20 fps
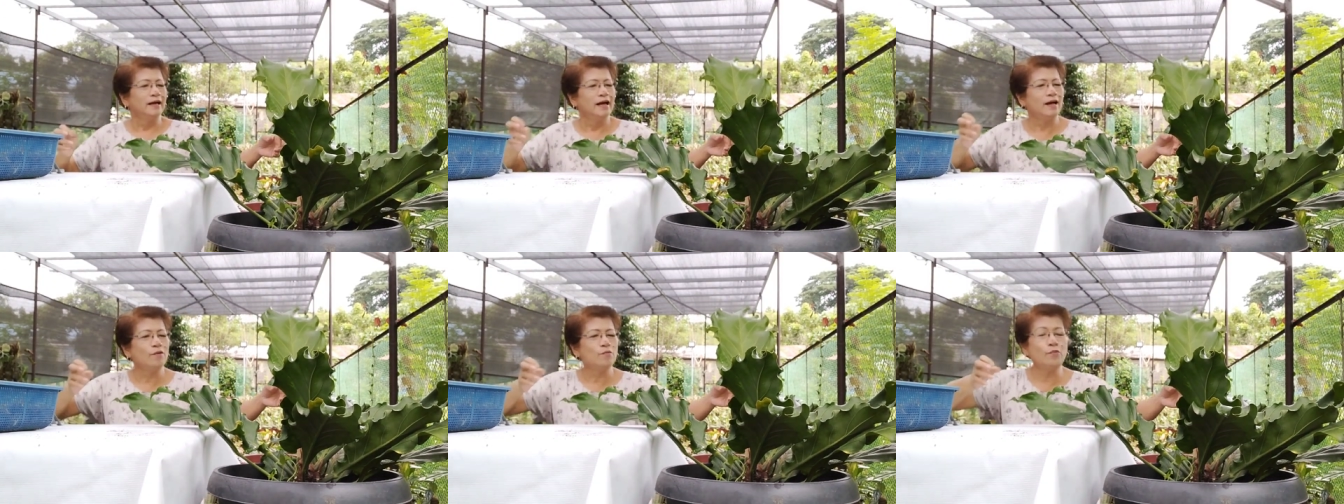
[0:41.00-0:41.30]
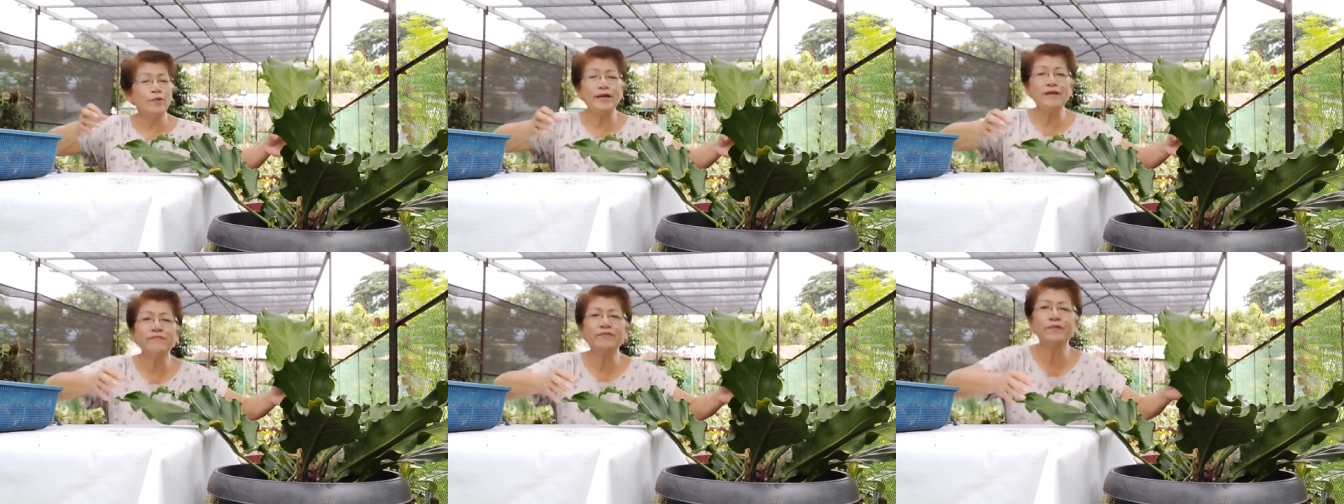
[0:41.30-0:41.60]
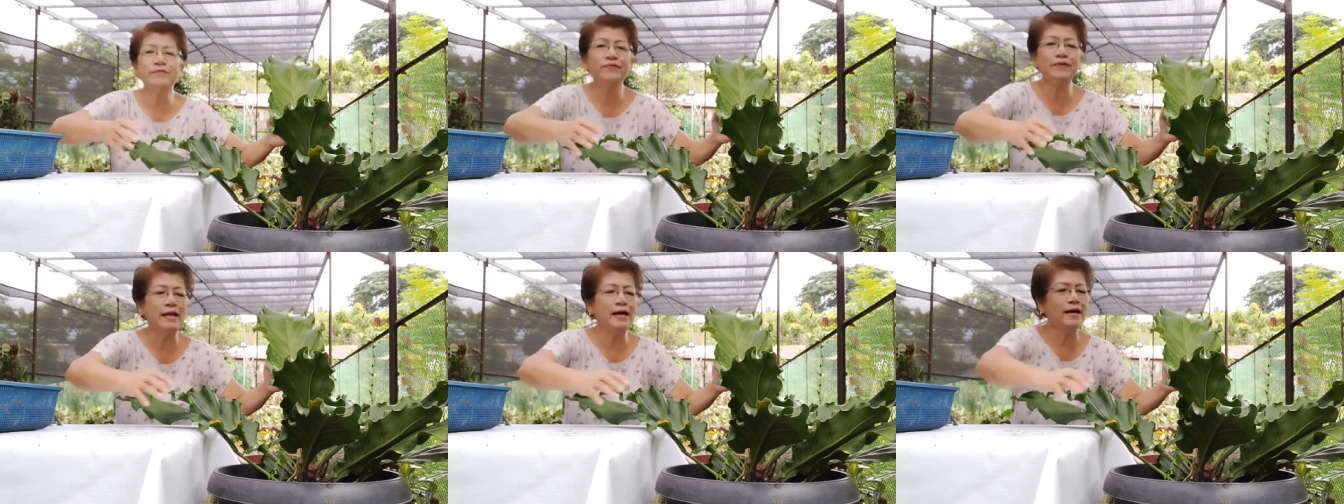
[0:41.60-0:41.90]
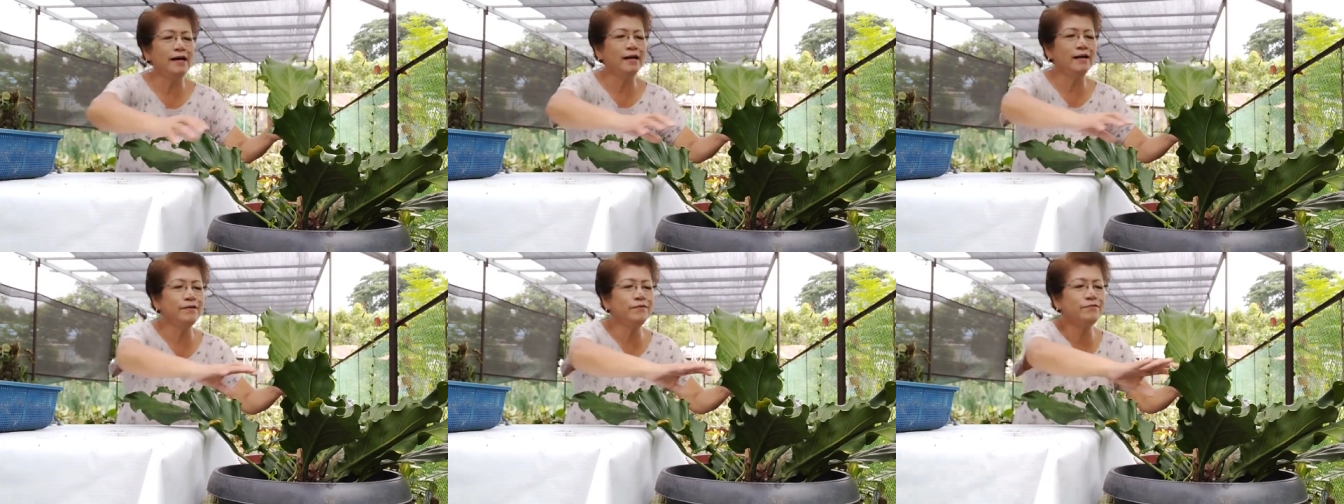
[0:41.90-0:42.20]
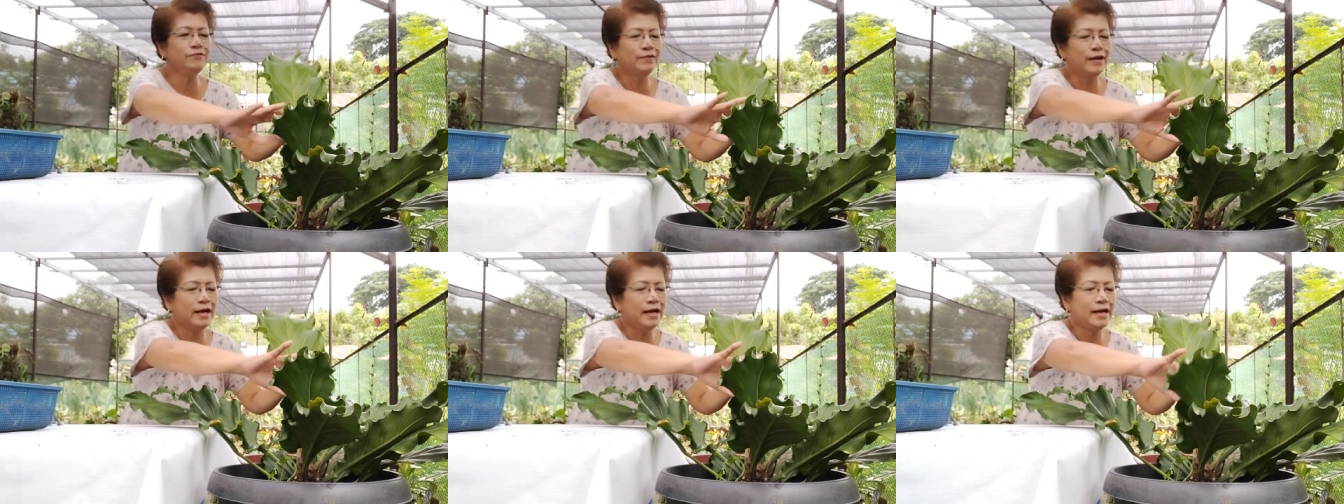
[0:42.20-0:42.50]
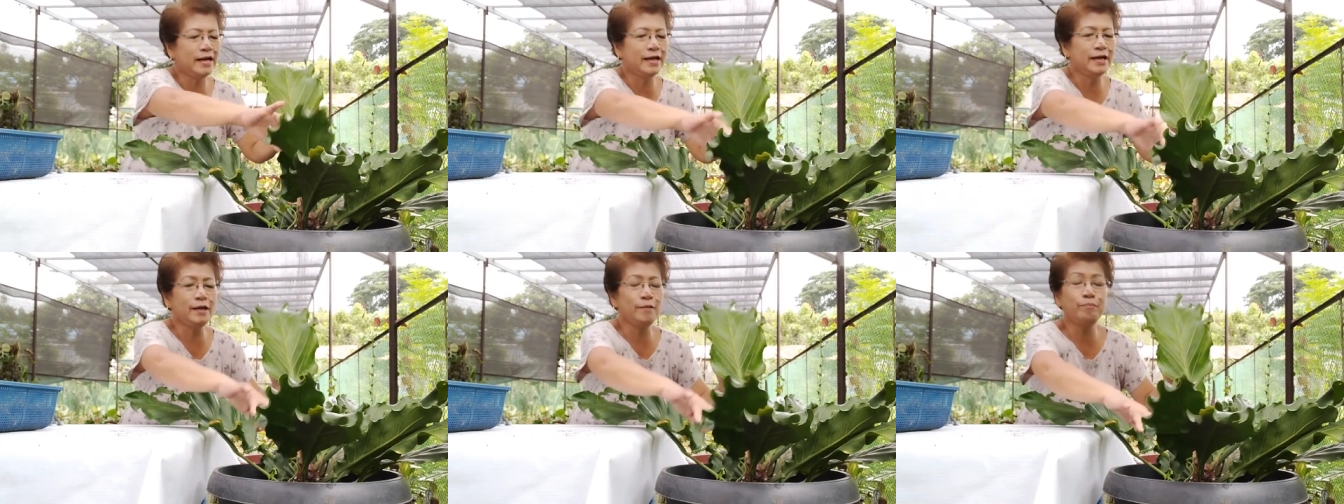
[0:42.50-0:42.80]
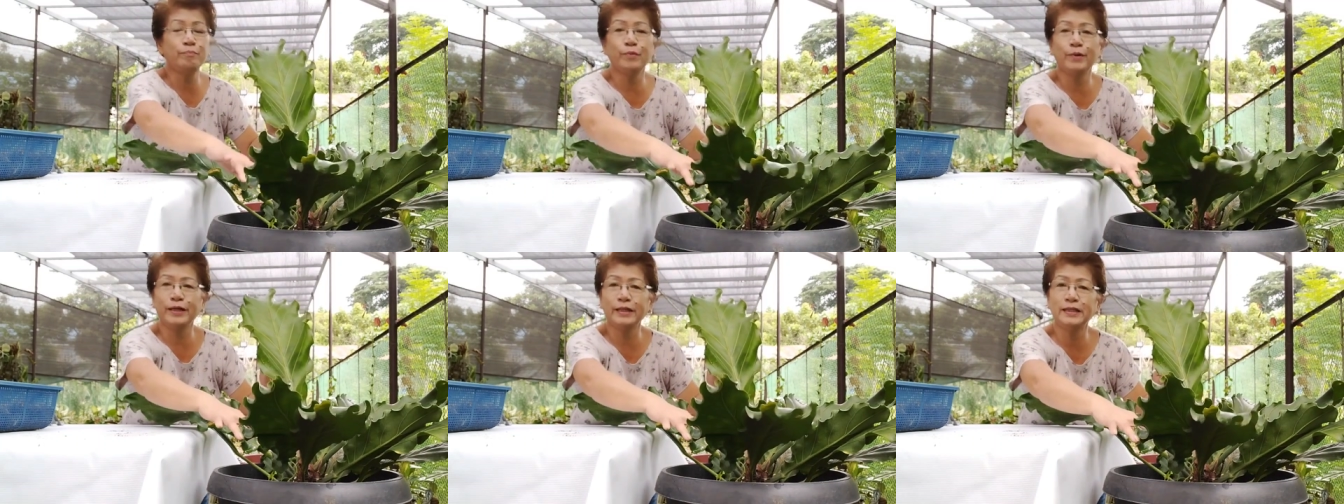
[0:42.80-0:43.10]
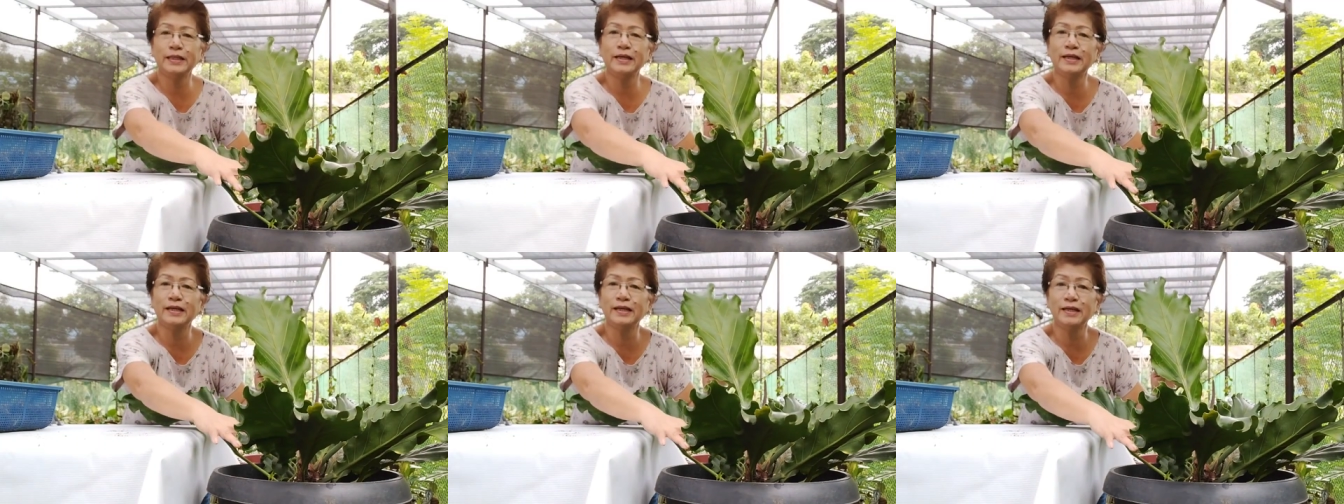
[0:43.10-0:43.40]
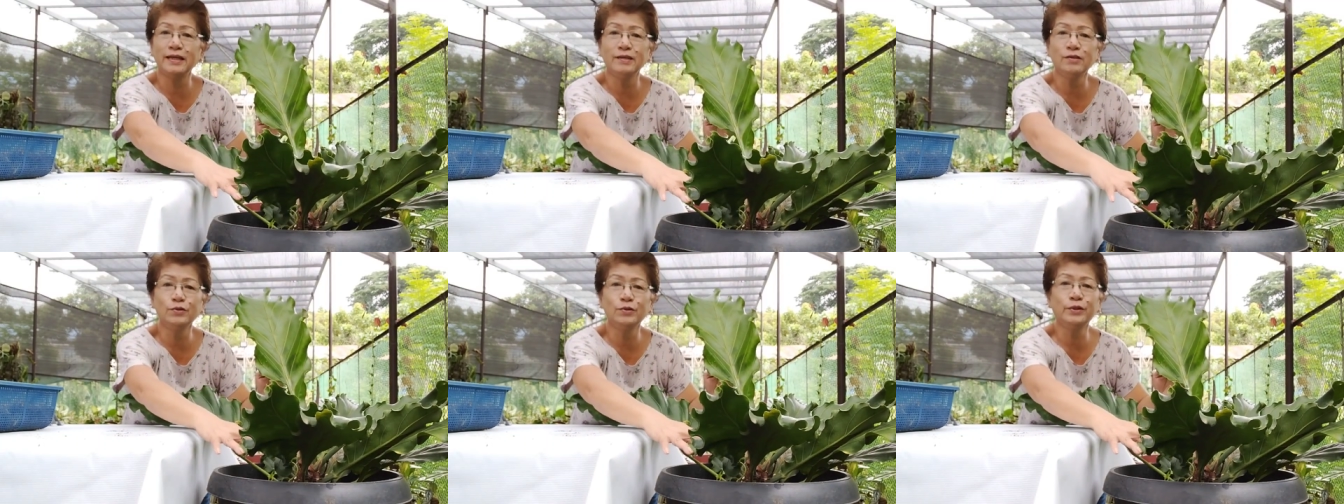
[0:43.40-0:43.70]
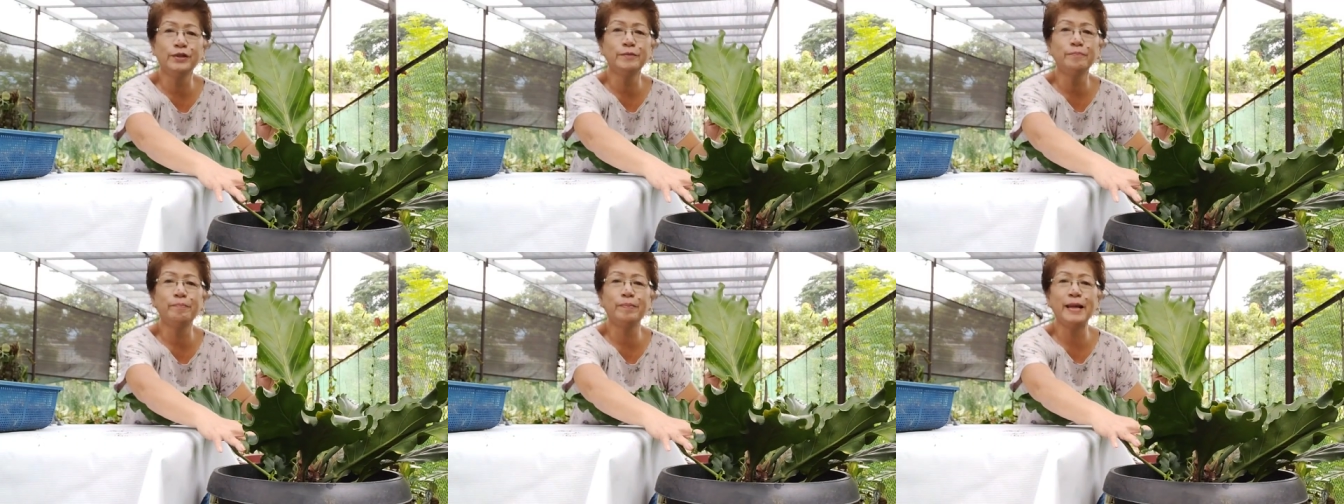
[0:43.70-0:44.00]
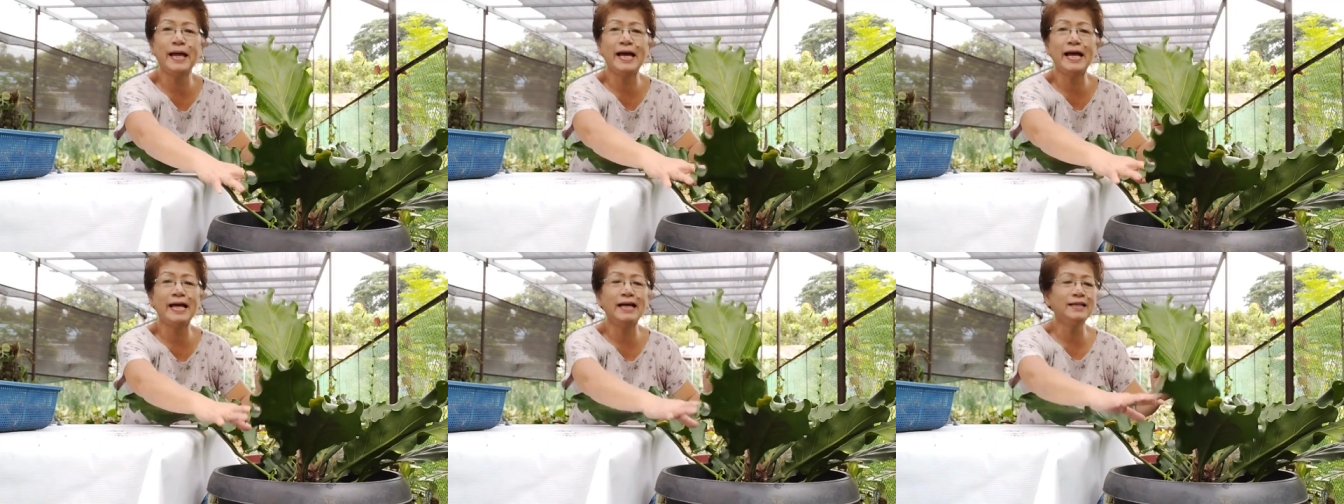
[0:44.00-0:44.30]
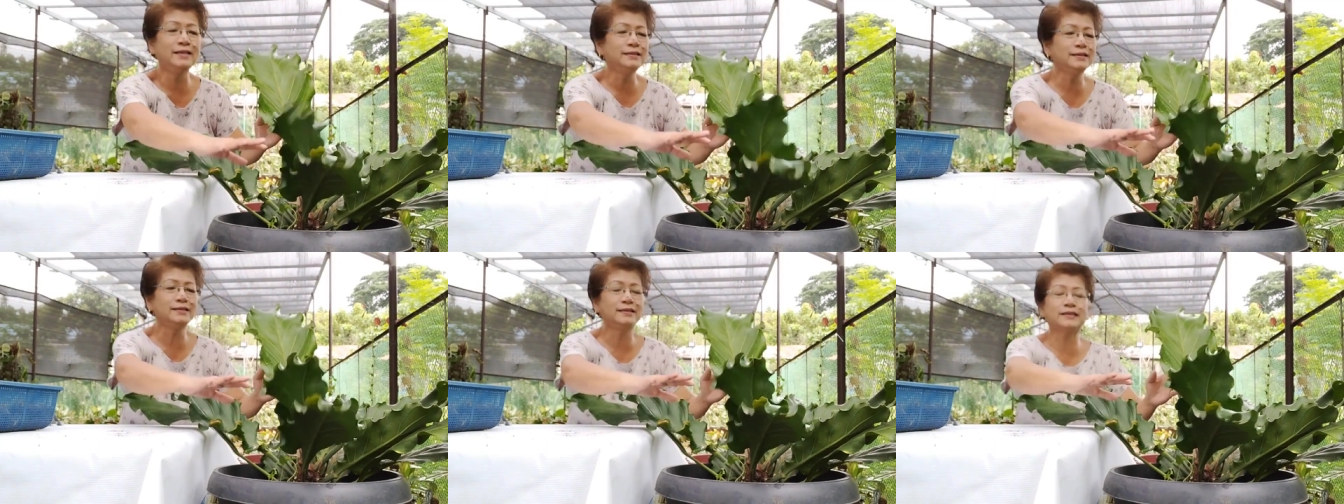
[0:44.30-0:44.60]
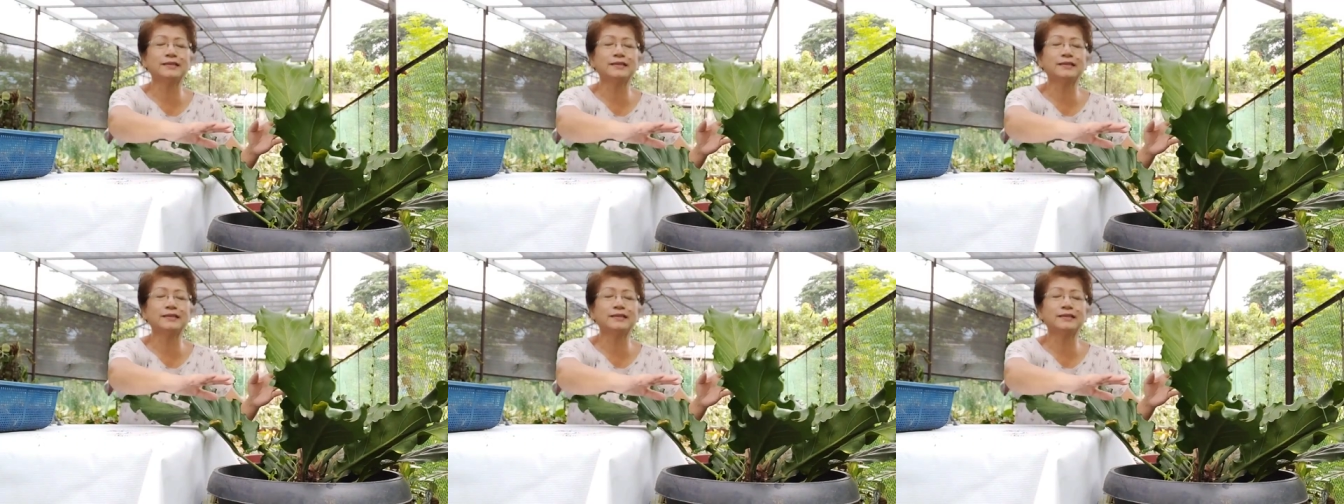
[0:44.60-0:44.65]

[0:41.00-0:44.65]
Ang wave of love ay pwedeng indoor plant